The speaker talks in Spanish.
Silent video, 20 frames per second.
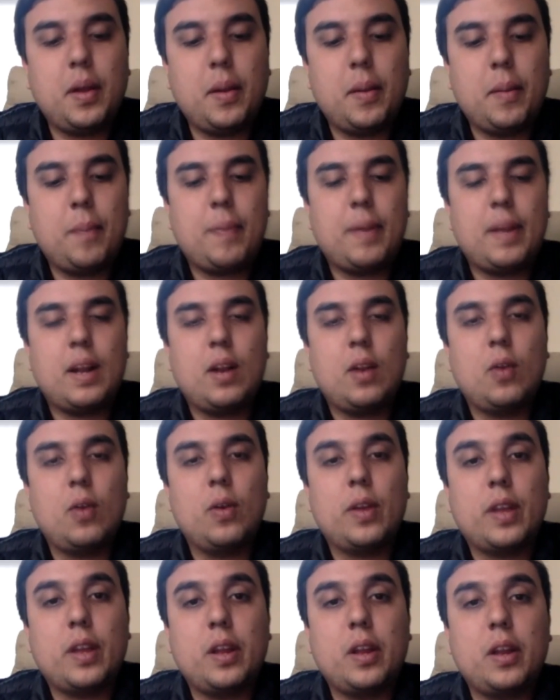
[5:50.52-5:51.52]
eh, para lo
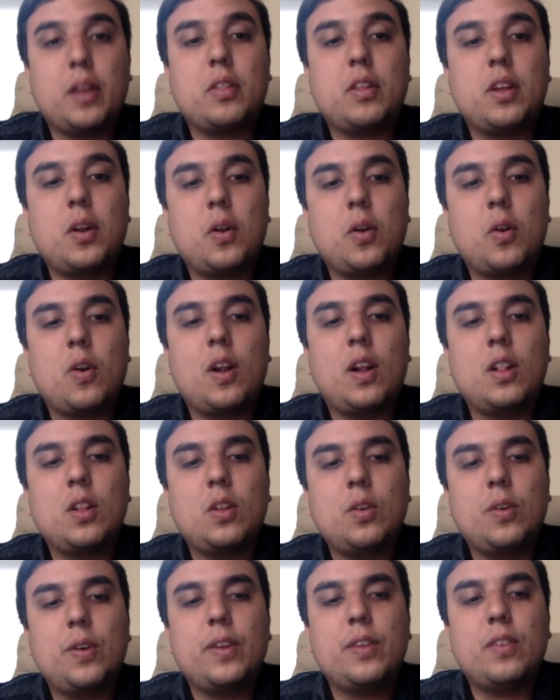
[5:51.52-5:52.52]
de Cristiano
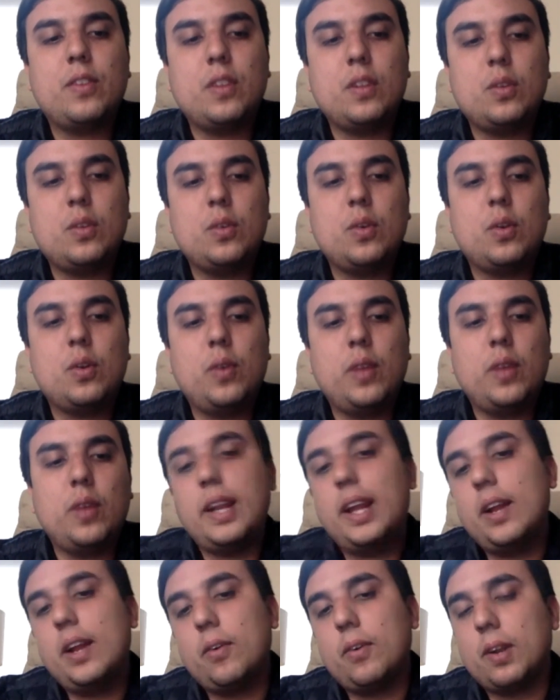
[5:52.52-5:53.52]
Ronaldo es sin duda alguna
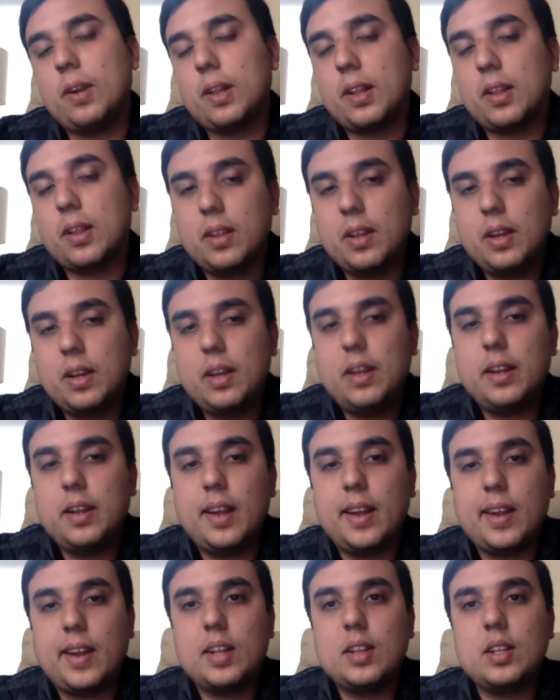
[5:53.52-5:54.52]
dinero, ¿verdad?
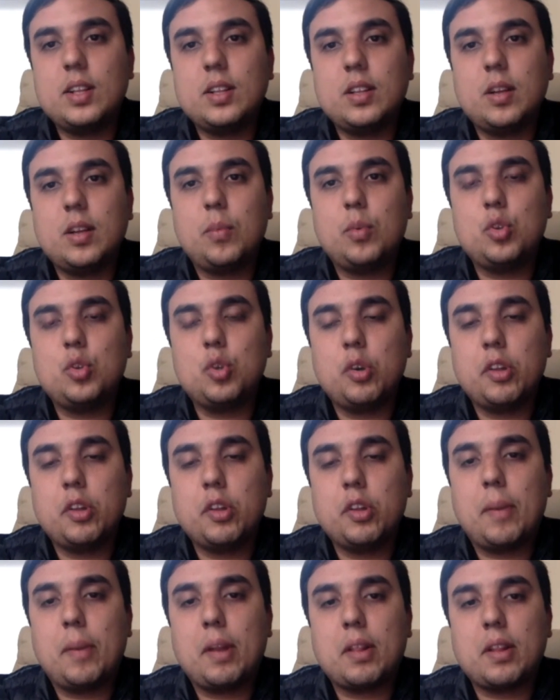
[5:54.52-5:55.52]
Y hay que entender mucho
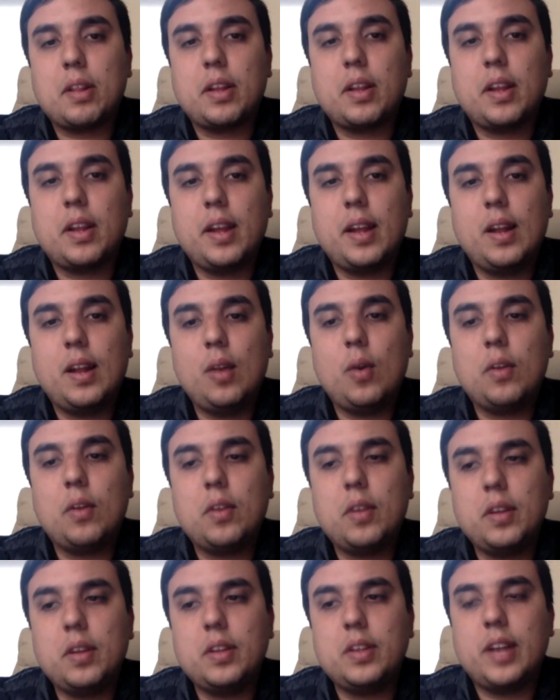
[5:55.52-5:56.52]
esa parte, que él lo
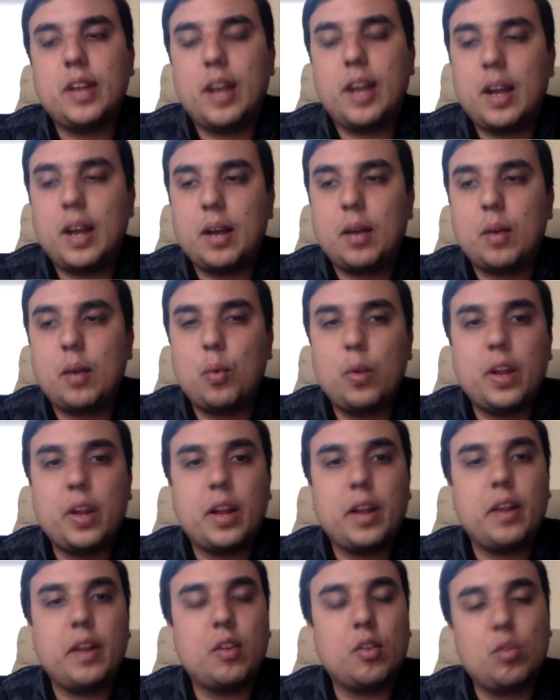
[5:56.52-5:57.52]
hace ya
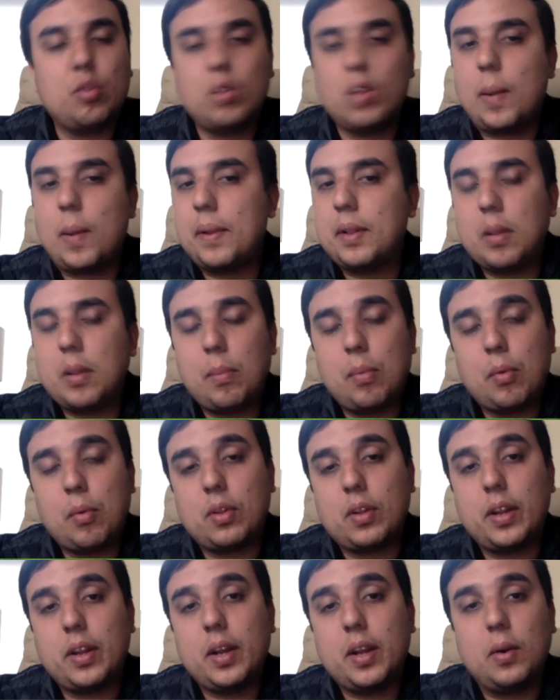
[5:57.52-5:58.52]
única y exclusivamente
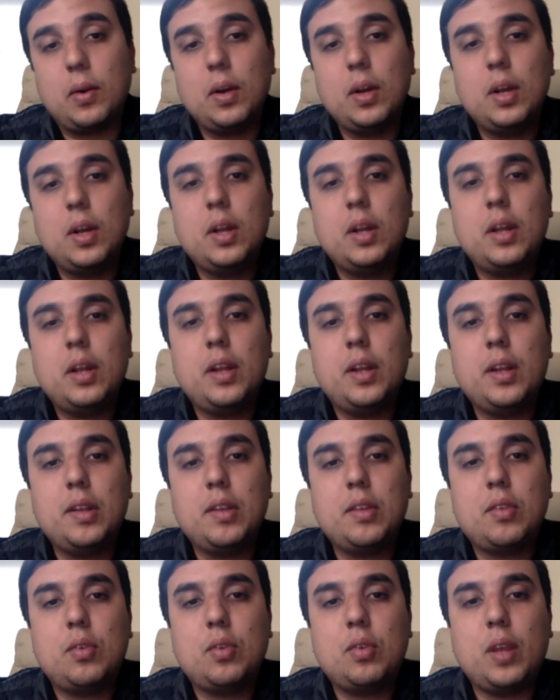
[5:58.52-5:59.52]
por dinero
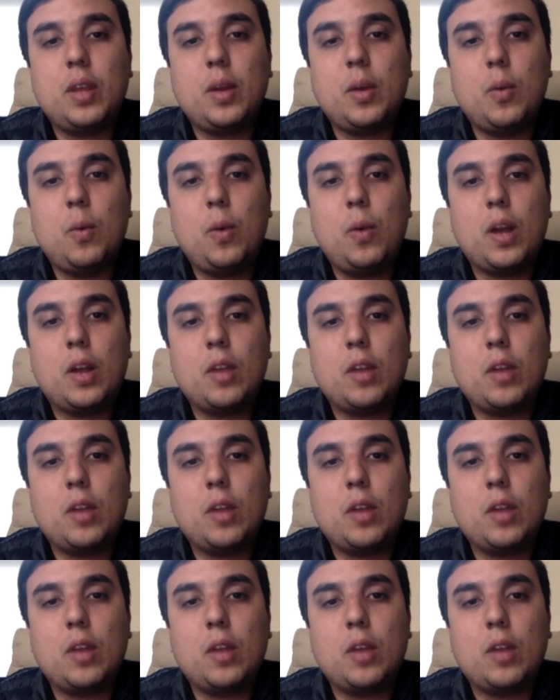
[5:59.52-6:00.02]
es eh, un